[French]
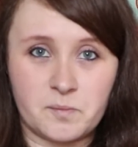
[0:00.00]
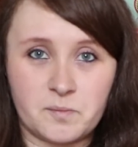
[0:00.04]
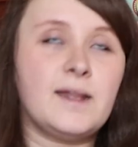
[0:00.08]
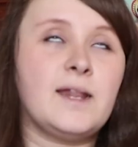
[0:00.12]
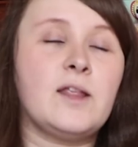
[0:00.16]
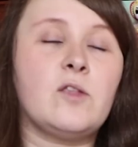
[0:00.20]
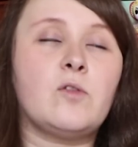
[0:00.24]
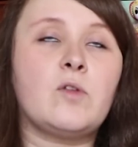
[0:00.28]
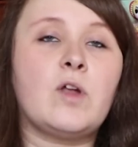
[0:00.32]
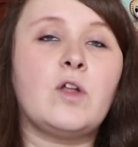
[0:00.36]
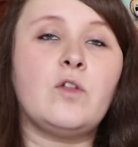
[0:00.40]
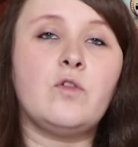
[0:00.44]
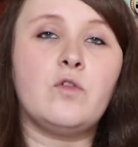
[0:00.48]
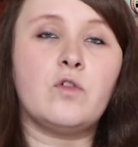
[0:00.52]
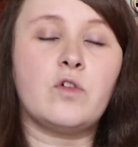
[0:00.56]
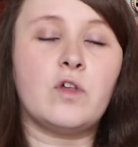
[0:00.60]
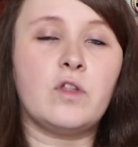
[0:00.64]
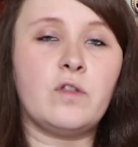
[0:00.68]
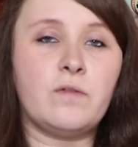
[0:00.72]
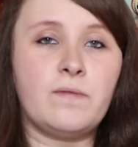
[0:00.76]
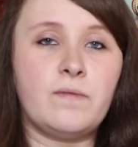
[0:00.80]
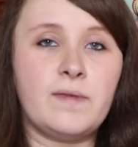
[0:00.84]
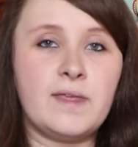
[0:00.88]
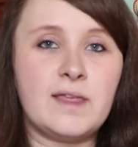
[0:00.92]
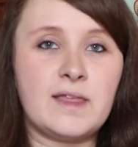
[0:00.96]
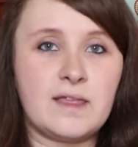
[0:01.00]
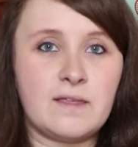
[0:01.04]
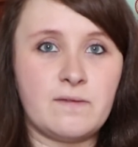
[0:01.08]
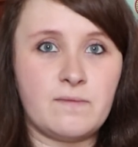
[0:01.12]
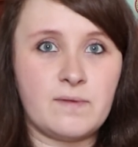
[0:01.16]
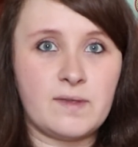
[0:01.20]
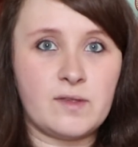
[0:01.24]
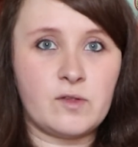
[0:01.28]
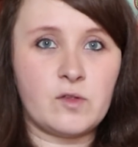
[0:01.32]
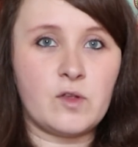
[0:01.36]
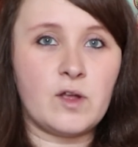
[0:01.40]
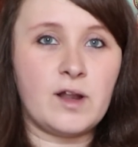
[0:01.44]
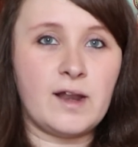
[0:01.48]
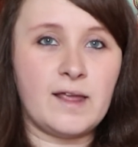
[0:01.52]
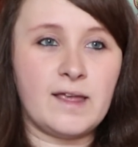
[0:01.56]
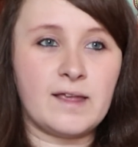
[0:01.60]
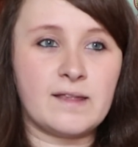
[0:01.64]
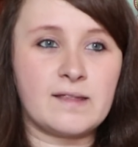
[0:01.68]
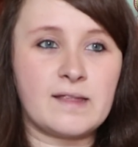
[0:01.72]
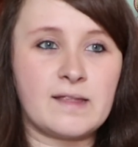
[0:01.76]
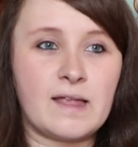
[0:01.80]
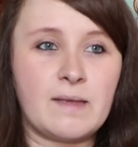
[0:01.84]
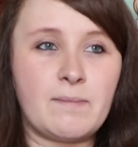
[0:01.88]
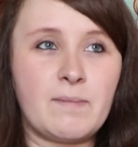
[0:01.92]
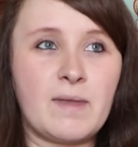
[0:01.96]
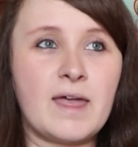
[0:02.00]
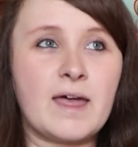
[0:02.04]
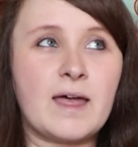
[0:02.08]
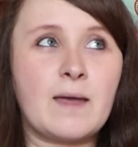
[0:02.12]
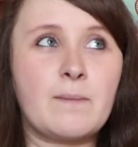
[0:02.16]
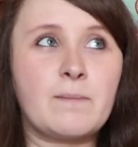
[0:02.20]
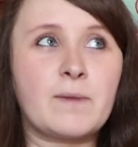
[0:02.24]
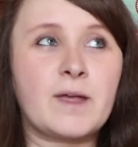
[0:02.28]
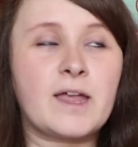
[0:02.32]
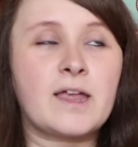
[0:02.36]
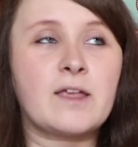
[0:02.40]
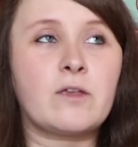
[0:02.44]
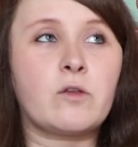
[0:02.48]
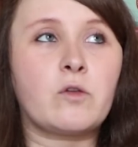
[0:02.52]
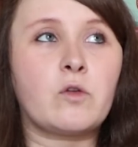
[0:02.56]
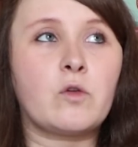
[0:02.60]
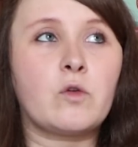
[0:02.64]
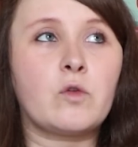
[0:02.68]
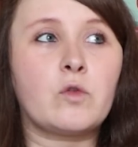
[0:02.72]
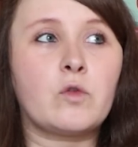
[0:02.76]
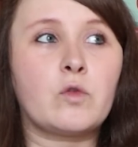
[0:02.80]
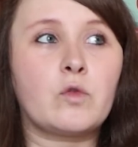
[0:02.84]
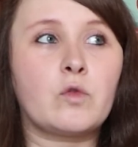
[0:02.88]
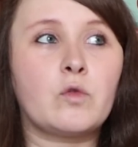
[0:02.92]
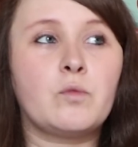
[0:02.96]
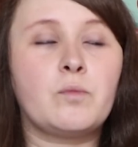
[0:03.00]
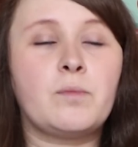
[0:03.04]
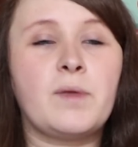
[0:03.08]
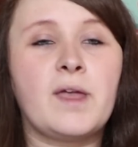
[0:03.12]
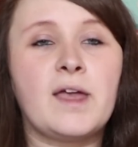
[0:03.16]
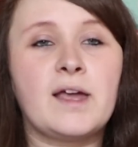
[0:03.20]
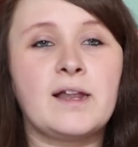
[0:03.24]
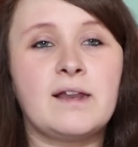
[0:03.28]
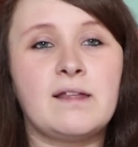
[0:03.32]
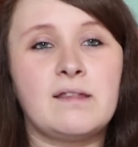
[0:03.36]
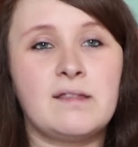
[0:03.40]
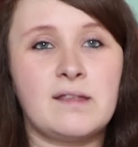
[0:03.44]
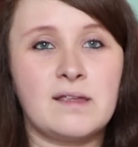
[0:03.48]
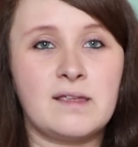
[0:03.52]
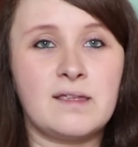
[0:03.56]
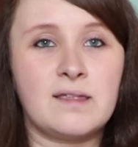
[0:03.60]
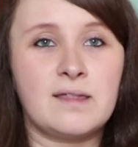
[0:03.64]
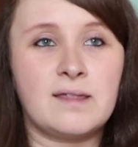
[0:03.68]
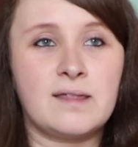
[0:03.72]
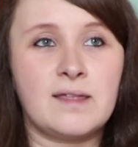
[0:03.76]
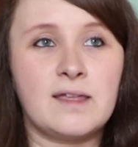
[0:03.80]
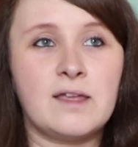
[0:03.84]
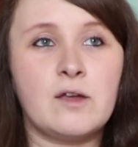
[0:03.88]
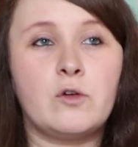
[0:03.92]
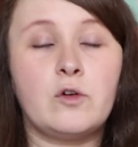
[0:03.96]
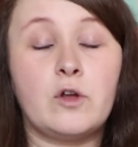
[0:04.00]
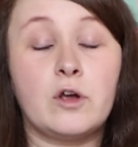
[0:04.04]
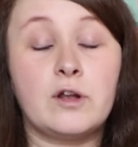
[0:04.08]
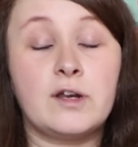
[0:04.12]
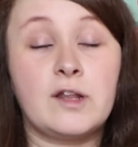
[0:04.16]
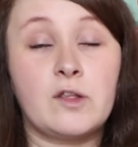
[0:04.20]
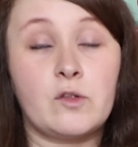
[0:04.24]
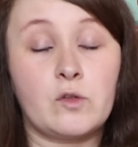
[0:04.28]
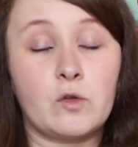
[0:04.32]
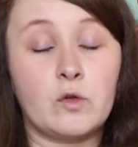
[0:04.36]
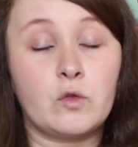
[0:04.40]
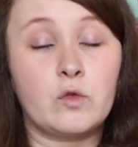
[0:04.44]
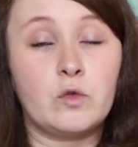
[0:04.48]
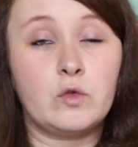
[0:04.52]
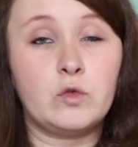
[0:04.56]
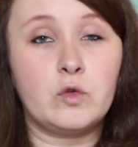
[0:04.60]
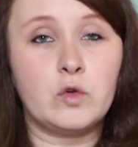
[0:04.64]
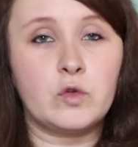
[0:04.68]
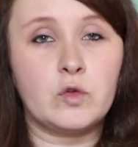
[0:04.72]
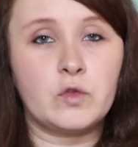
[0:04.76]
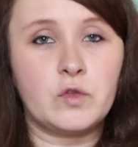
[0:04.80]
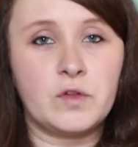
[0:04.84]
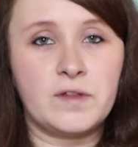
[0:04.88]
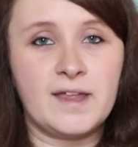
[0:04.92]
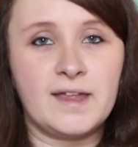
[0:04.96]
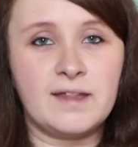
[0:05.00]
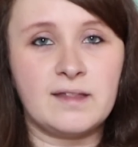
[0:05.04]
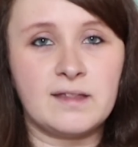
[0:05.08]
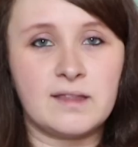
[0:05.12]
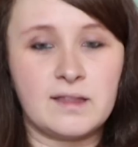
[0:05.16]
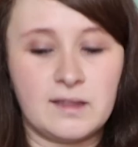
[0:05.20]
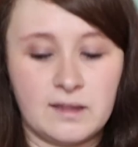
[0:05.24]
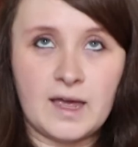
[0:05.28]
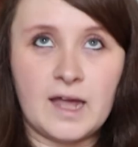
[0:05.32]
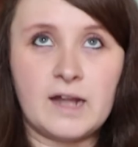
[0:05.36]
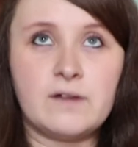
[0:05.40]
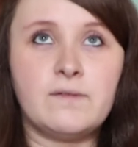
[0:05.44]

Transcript: C'est l'histoire d'une jeune fille qui vit seule avec sa mère après que son père les ait quittés en leur laissant de lourdes dettes.